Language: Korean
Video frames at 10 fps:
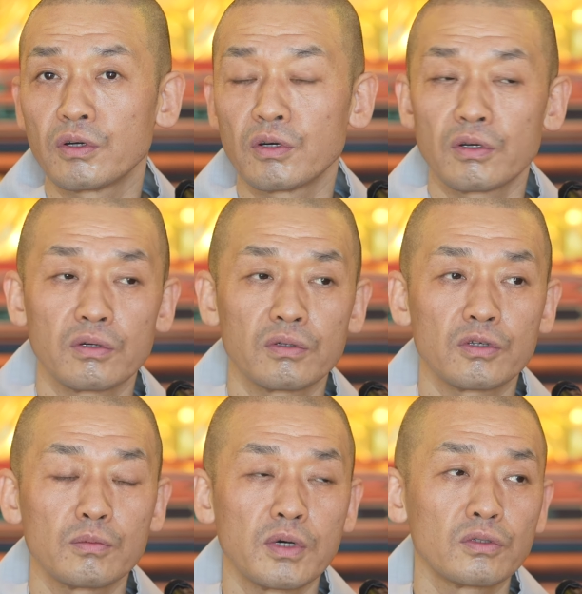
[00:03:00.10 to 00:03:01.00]
어,
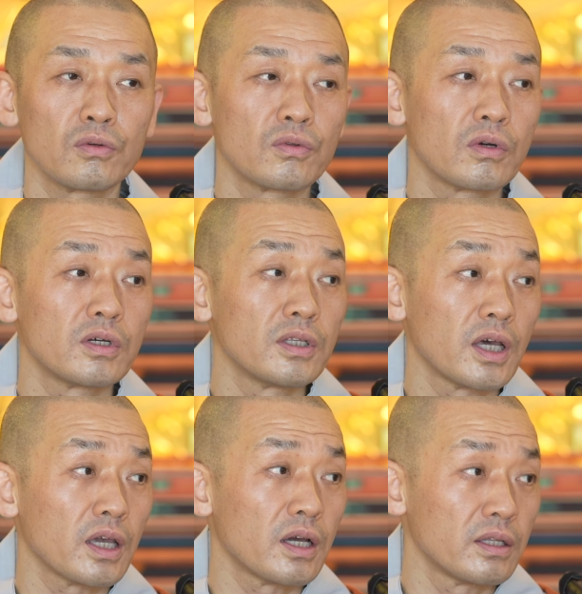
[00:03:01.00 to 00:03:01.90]
서방 종토
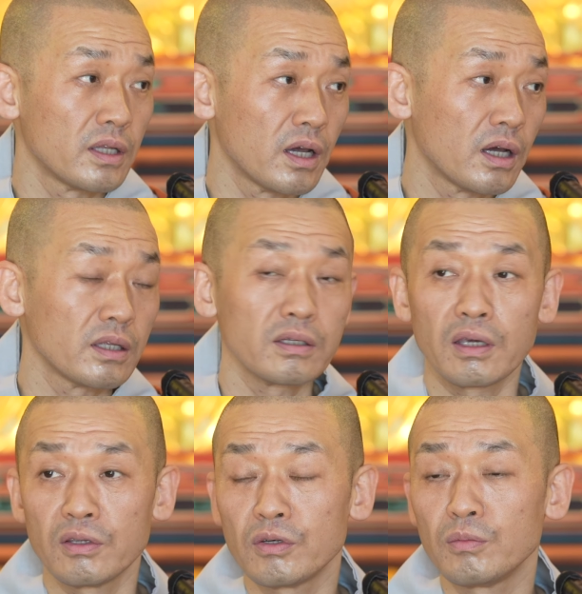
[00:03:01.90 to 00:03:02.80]
극락에 간다 하는
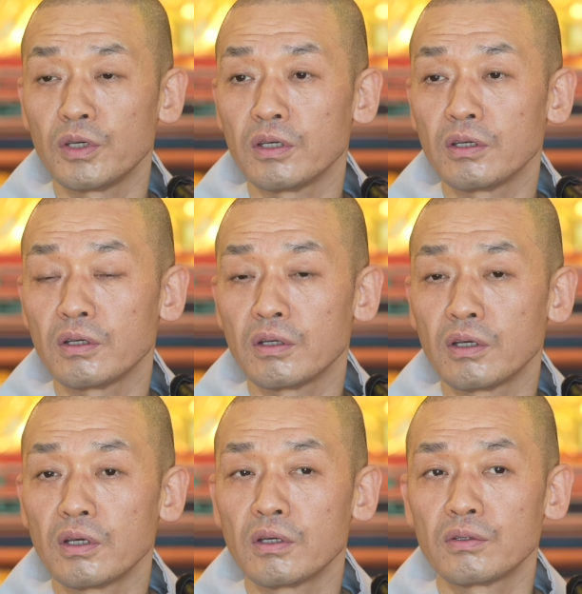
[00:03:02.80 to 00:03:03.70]
개념이
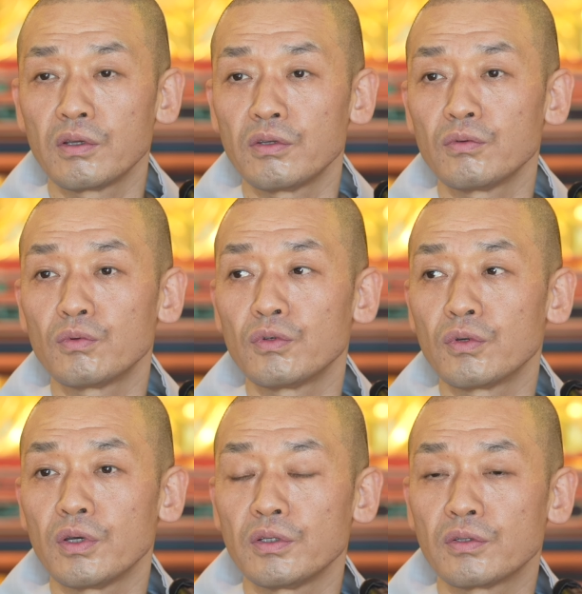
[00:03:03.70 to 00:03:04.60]
세승
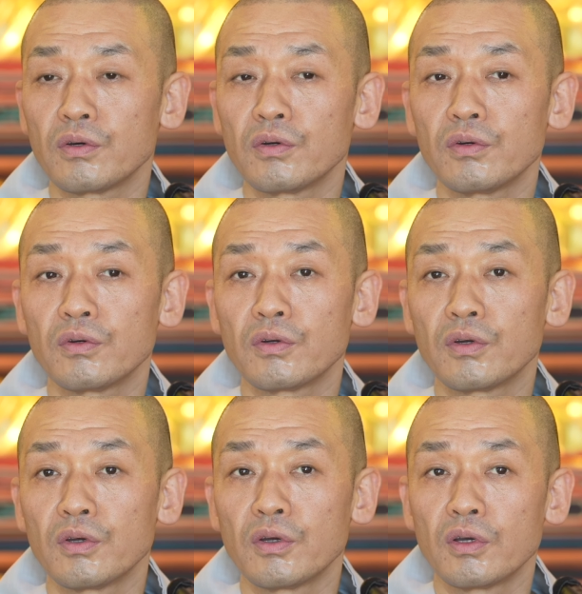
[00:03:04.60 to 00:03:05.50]
불교에서
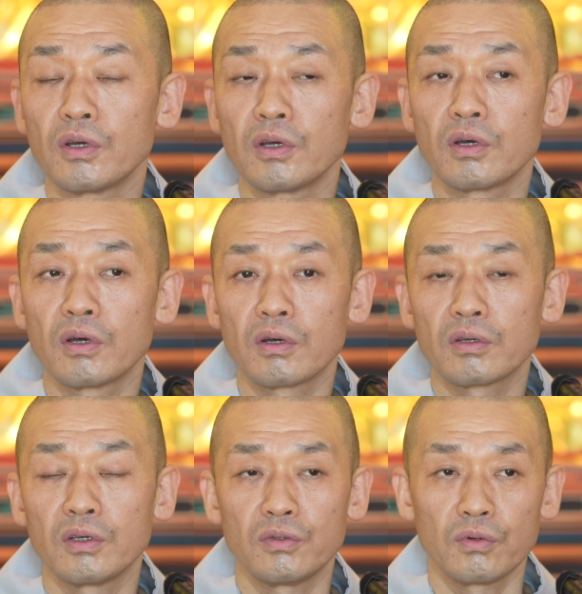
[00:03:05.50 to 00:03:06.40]
어,
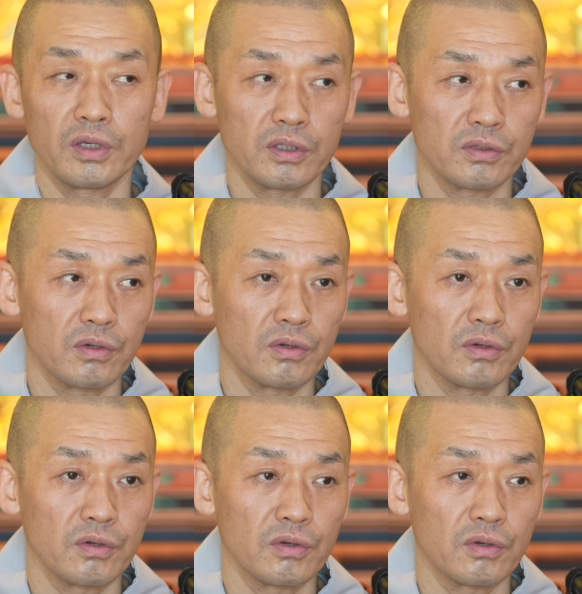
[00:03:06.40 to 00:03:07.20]
기도해서